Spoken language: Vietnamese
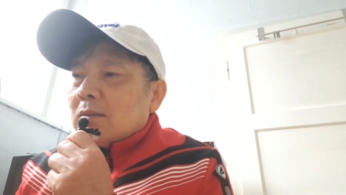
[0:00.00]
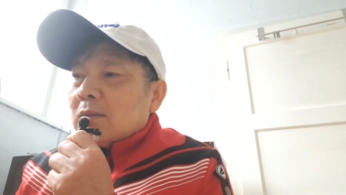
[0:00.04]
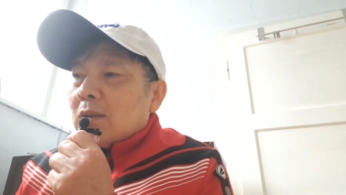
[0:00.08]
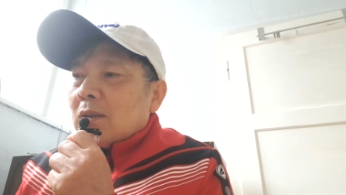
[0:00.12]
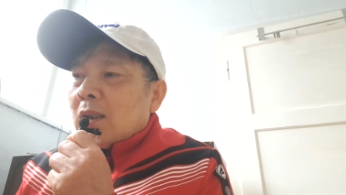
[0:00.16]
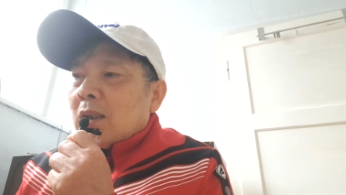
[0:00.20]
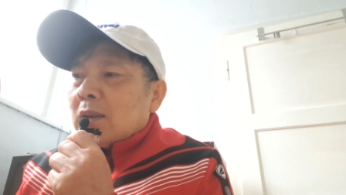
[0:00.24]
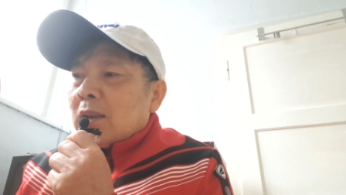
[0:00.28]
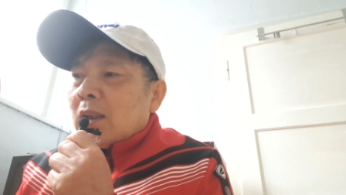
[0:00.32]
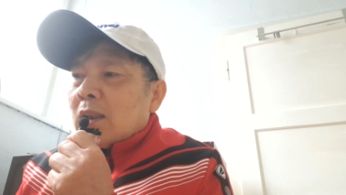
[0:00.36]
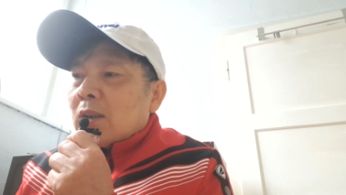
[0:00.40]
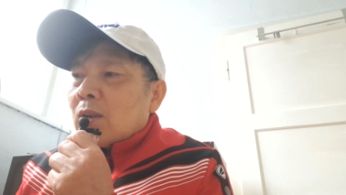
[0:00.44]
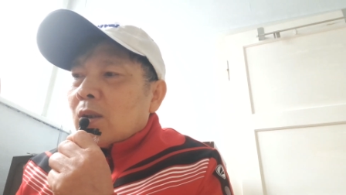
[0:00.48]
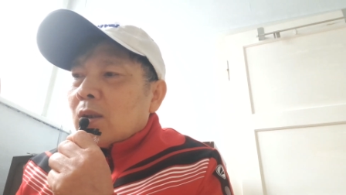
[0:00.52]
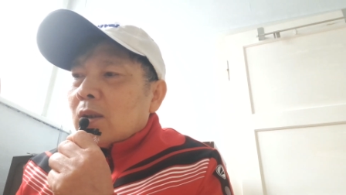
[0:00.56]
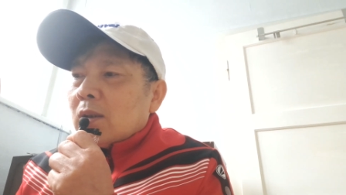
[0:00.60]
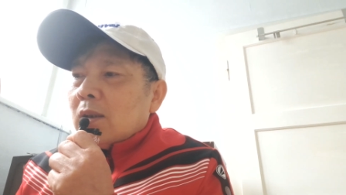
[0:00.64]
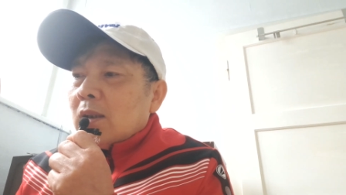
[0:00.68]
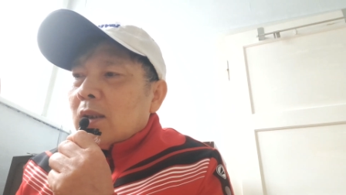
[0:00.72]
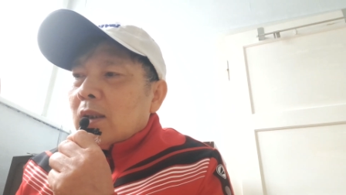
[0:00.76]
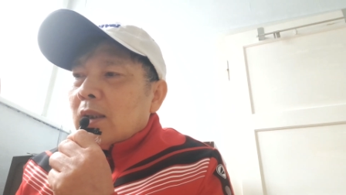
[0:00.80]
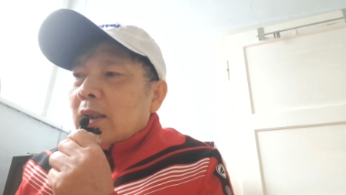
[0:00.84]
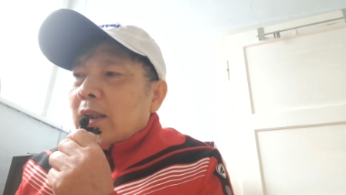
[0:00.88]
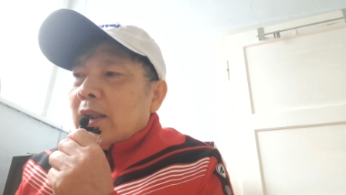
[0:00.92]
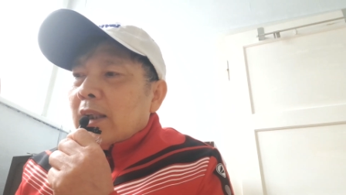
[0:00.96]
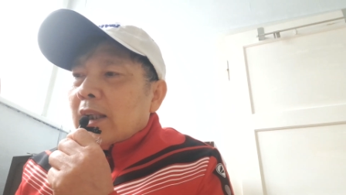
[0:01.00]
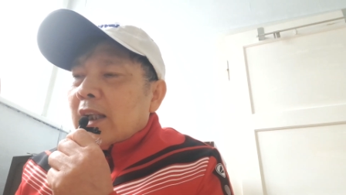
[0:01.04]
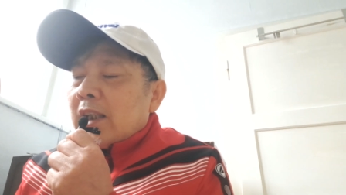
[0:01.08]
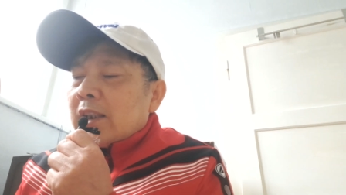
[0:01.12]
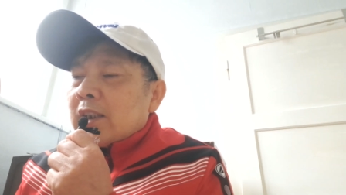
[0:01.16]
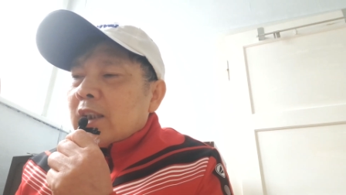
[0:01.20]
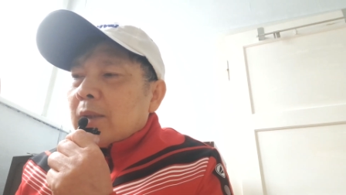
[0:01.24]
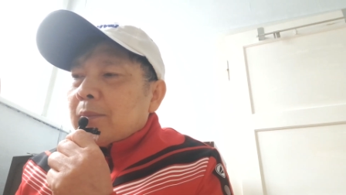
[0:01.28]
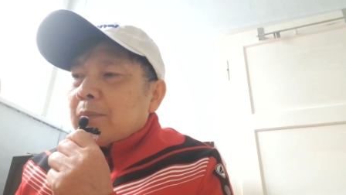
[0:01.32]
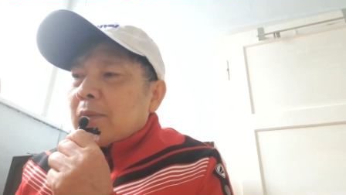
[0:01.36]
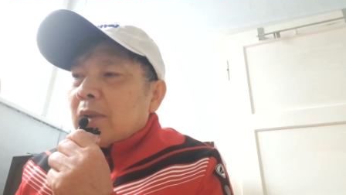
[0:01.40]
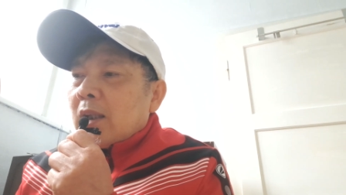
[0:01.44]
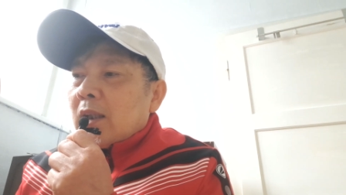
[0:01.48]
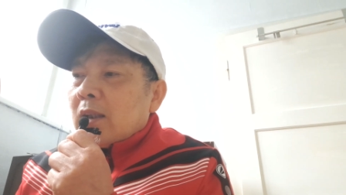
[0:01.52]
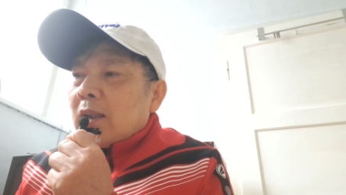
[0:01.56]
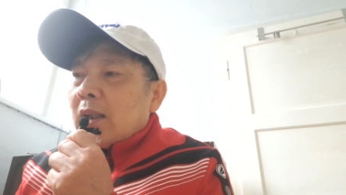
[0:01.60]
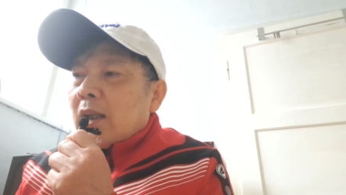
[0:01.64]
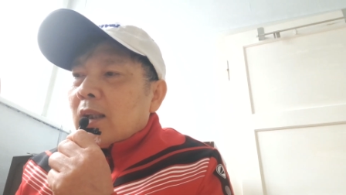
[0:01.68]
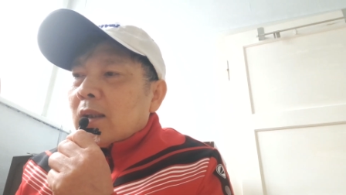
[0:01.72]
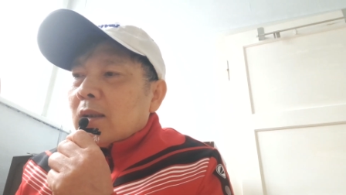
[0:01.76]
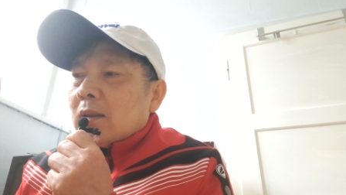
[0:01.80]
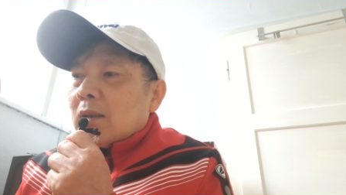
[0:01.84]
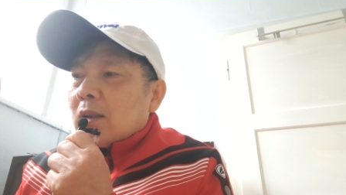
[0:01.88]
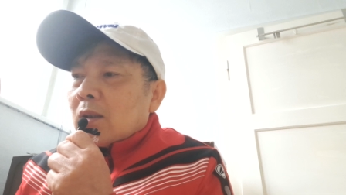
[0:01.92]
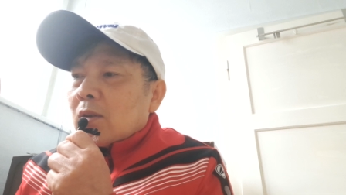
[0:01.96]
à, vậy thôi escape
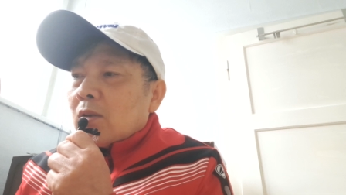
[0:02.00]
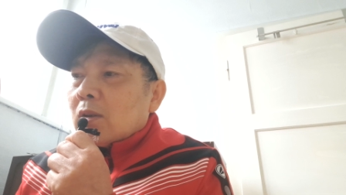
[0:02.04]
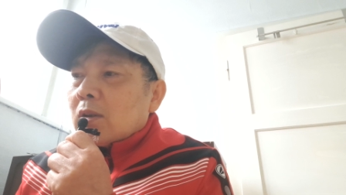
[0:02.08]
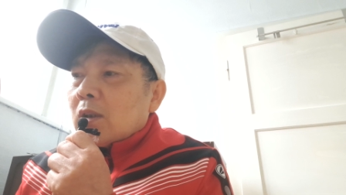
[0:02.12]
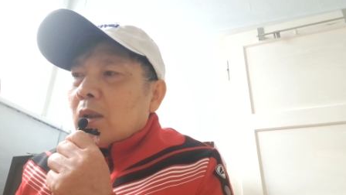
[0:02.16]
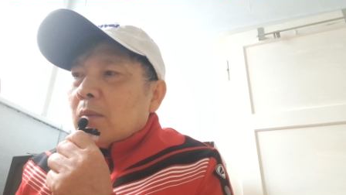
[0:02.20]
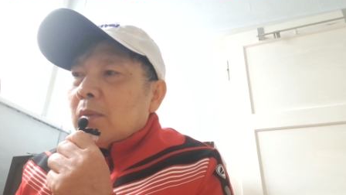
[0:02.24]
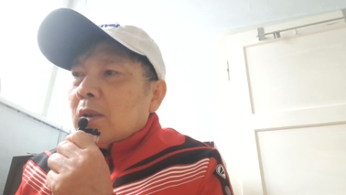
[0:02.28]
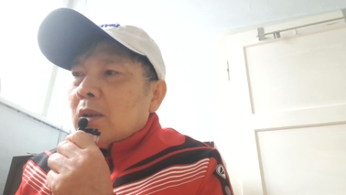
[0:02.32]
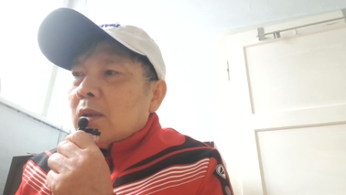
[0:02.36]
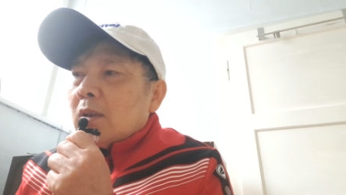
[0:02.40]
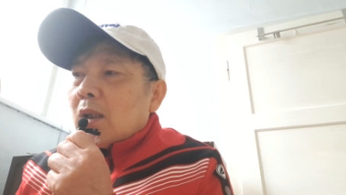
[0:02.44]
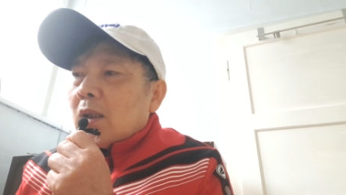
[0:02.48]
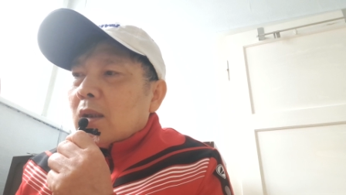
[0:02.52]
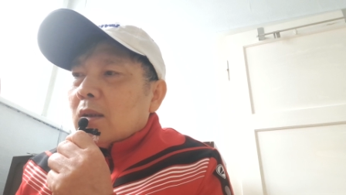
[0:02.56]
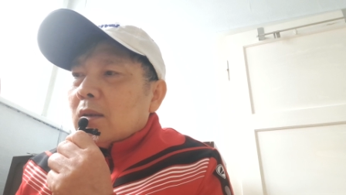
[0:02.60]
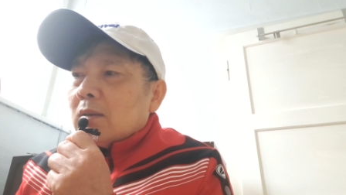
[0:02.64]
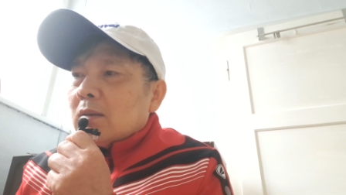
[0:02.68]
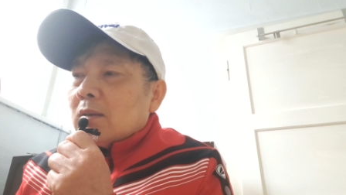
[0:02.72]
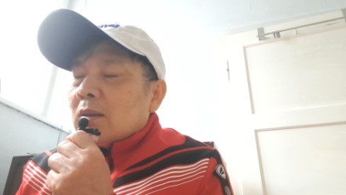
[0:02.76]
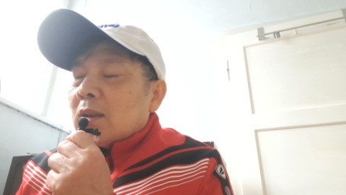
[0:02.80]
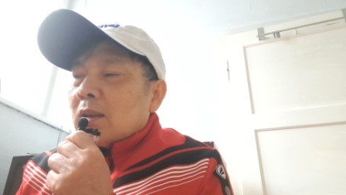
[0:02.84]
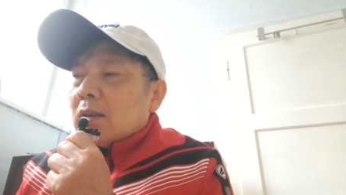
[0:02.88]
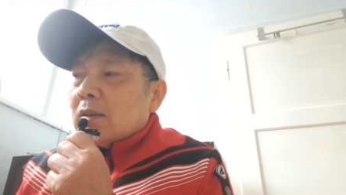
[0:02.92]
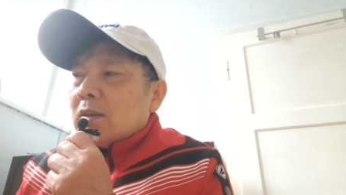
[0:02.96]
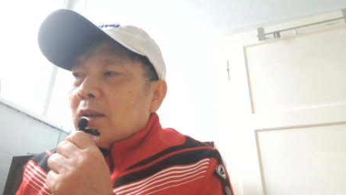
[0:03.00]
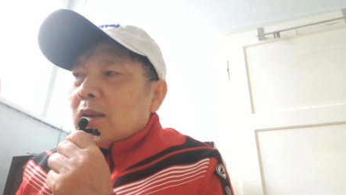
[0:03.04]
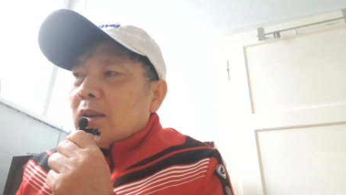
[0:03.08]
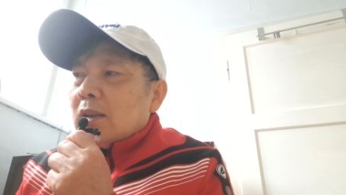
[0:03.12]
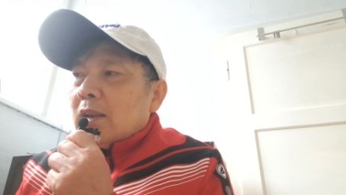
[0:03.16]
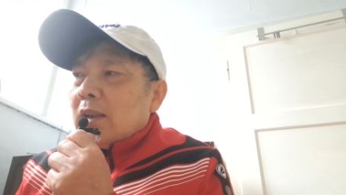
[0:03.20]
regen là có trời mưa à,